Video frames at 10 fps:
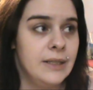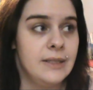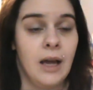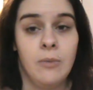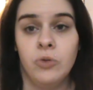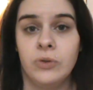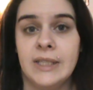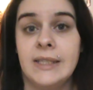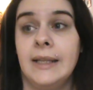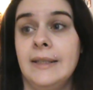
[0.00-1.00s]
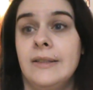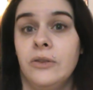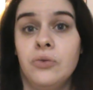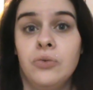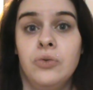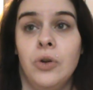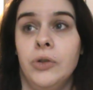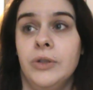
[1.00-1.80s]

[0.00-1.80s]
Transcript: ça monte et ça descend tout seul.